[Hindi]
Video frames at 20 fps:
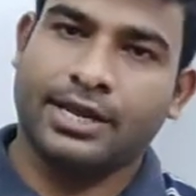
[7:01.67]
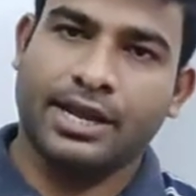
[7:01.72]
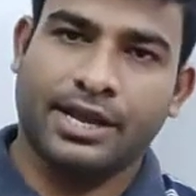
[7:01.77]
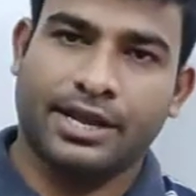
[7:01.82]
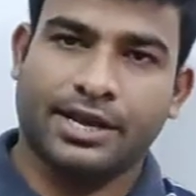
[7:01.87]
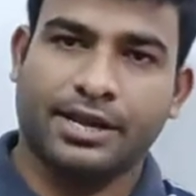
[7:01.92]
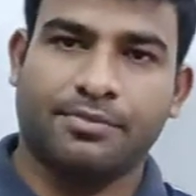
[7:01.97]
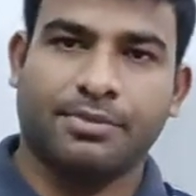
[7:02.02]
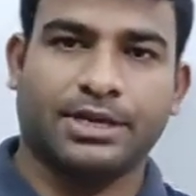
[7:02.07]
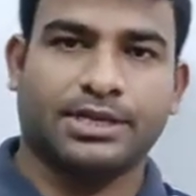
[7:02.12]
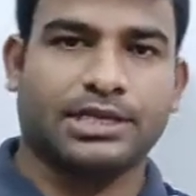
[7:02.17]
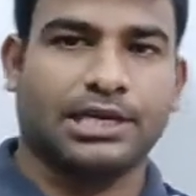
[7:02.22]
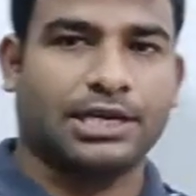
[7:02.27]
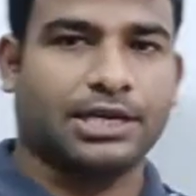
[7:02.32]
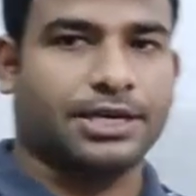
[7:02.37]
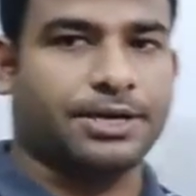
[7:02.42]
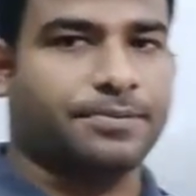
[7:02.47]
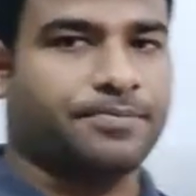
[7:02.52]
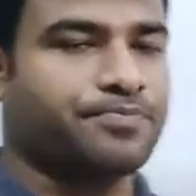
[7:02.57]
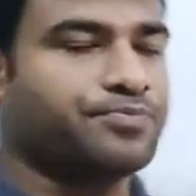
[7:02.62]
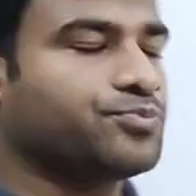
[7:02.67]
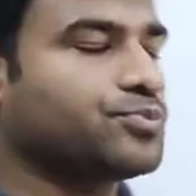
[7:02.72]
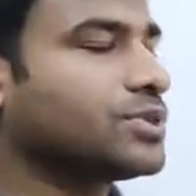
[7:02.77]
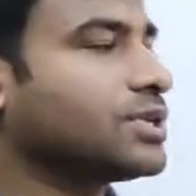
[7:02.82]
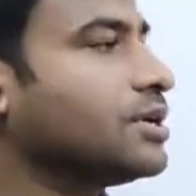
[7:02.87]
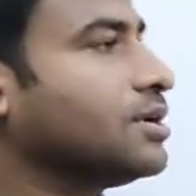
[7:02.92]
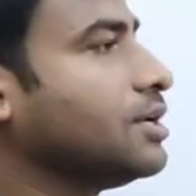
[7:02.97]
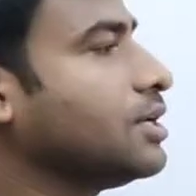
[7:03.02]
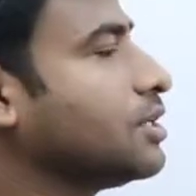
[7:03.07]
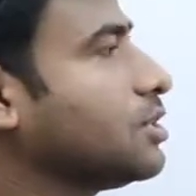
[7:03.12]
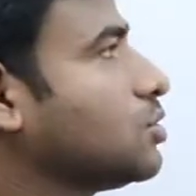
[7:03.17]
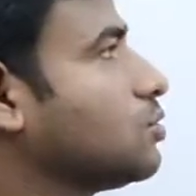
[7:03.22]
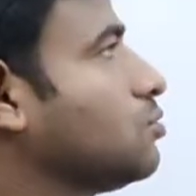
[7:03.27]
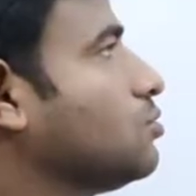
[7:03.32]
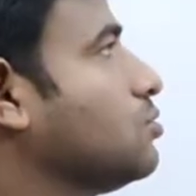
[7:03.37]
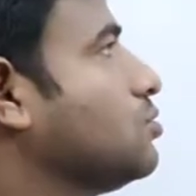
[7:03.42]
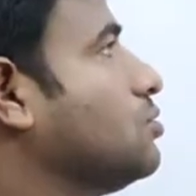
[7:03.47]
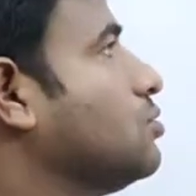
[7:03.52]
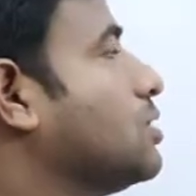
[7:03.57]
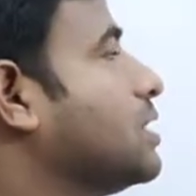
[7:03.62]
डिग्री में जाना है
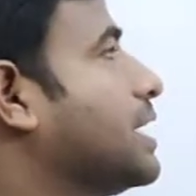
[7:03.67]
तो